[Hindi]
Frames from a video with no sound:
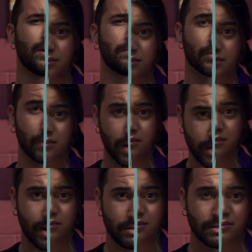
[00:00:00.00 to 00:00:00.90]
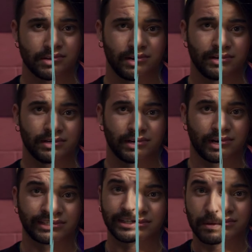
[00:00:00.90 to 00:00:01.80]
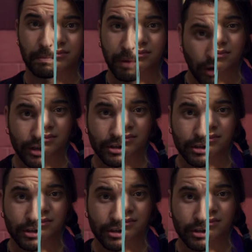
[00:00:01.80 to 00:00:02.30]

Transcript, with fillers: करती है मगर एक मिडिल क्लास फैमिली की तरह उसे